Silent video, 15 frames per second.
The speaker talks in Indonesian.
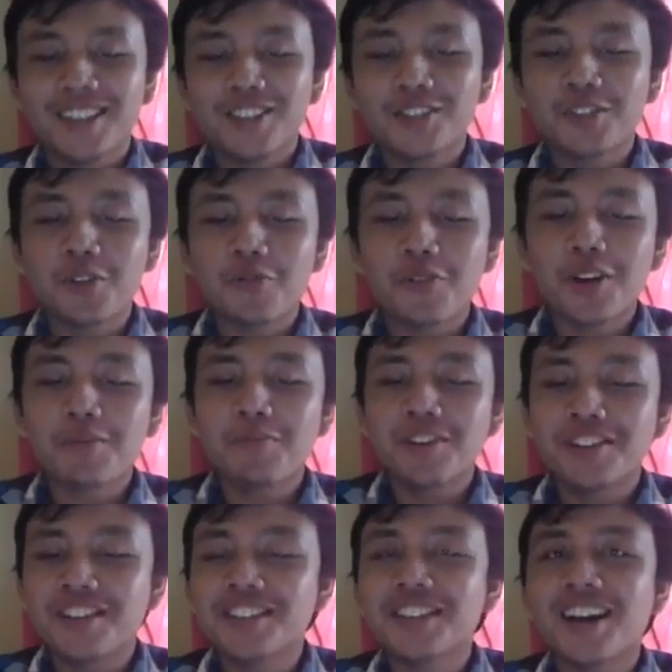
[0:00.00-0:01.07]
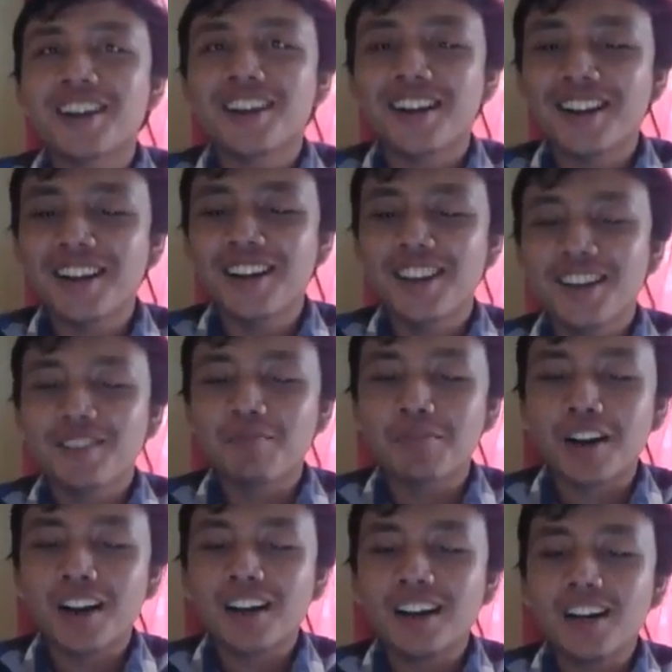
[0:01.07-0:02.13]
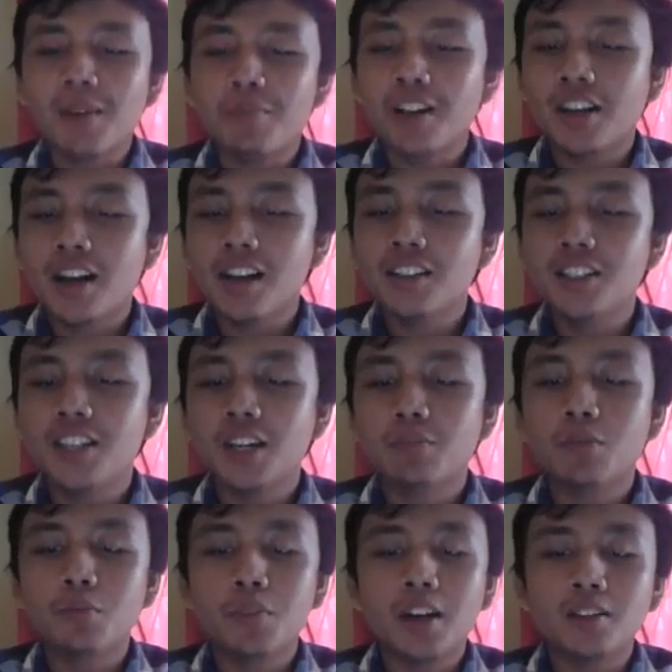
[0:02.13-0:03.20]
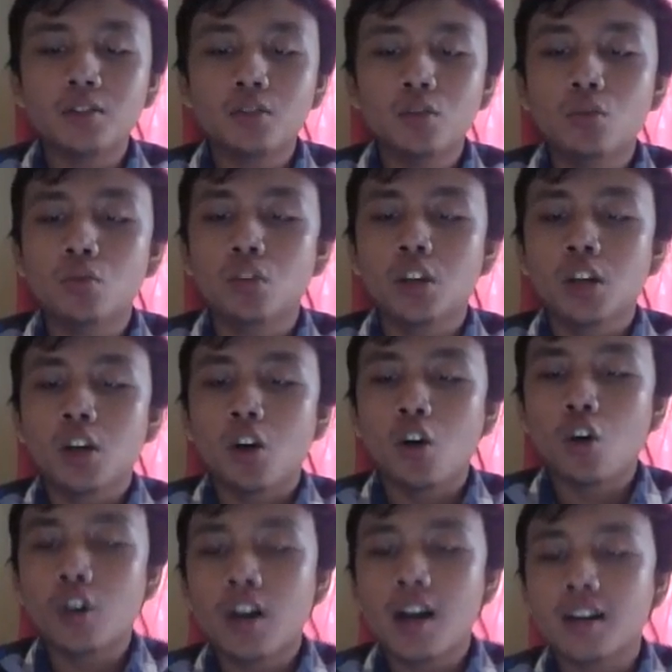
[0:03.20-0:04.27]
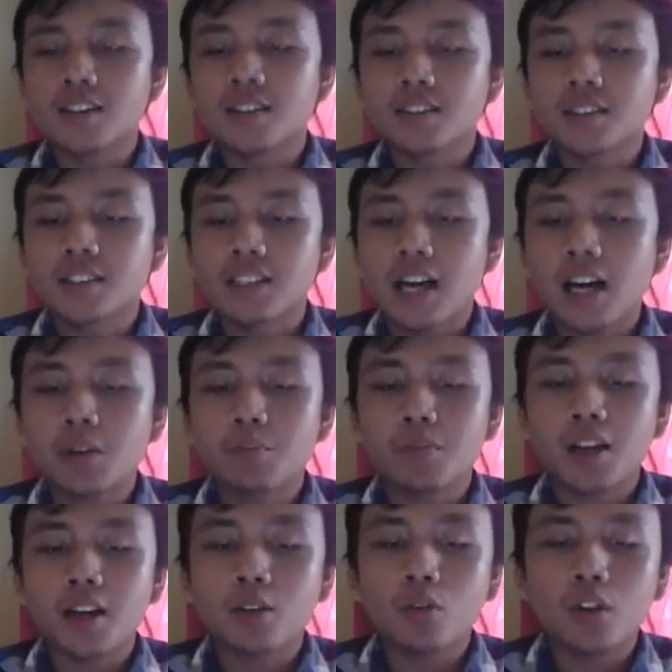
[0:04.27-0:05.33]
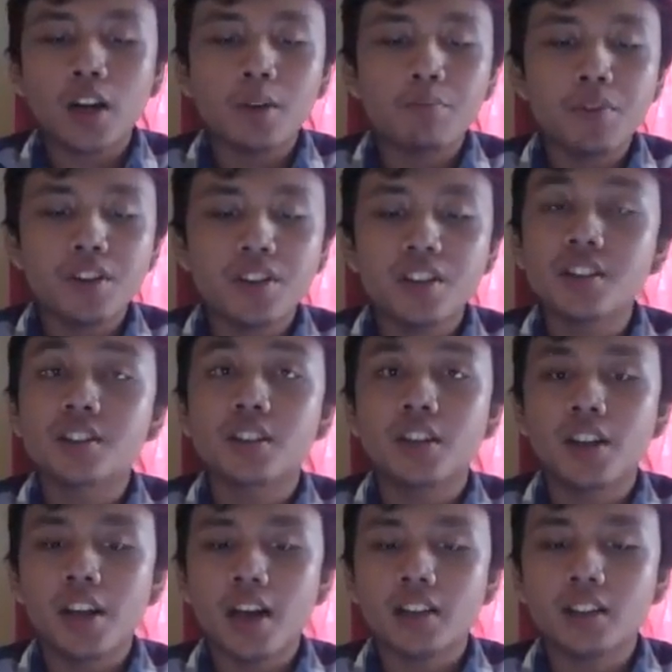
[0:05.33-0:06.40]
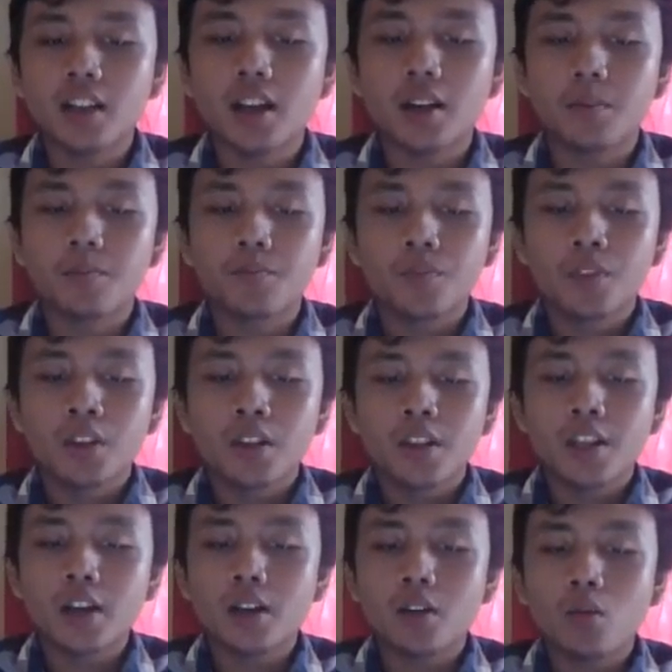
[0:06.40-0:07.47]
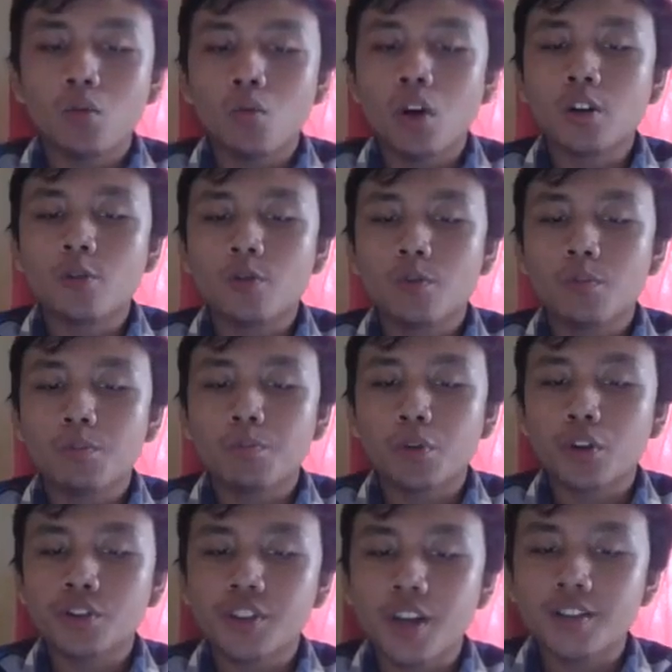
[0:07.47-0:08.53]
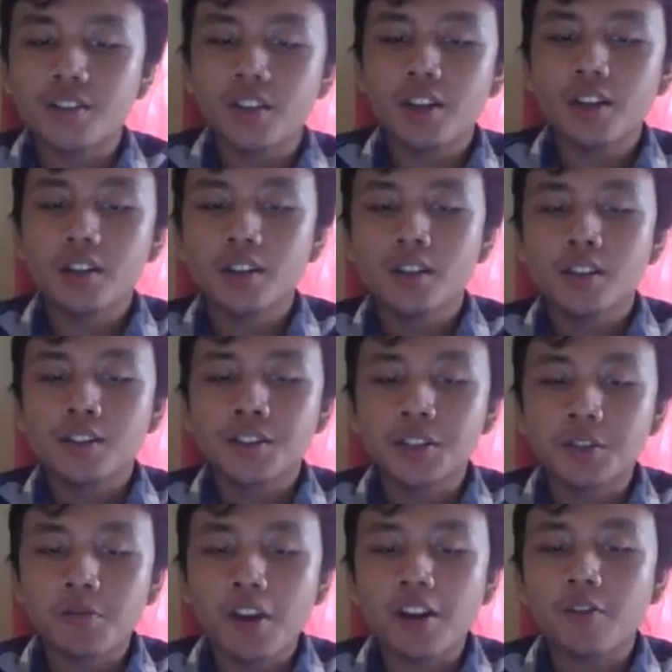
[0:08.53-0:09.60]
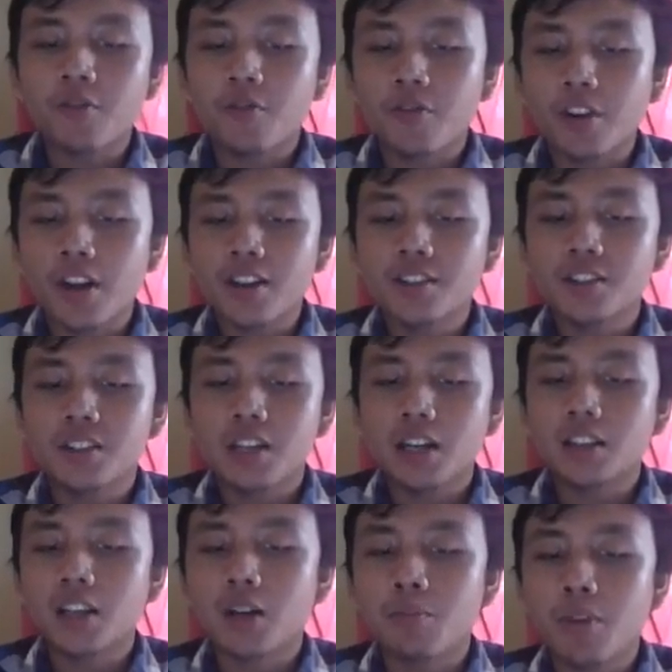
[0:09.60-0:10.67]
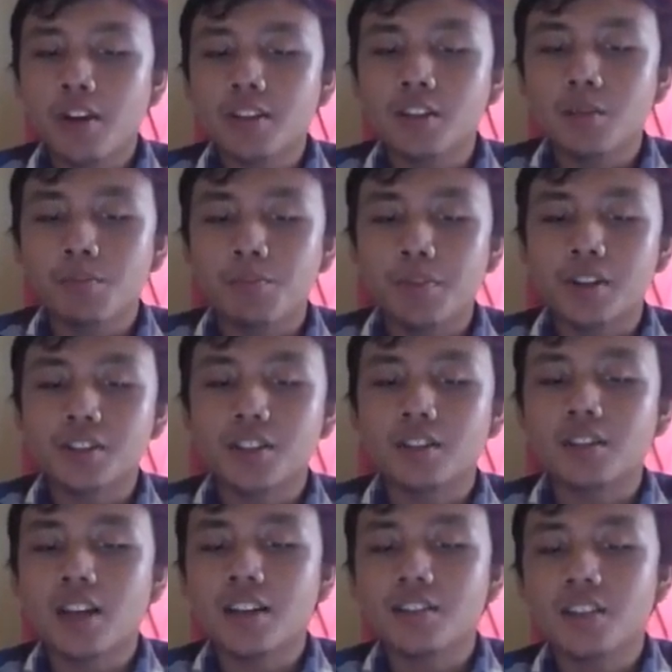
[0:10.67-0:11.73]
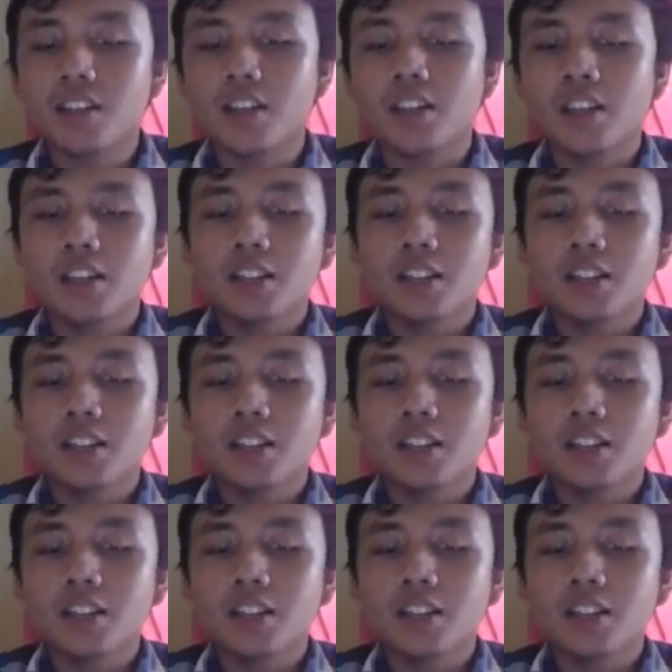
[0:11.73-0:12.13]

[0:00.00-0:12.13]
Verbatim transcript: Software bisnis adalah perangkat aplikasi yang membantu orang saat melakukan bisnis kegiatan ya, word processing, smart press, database, presentasi,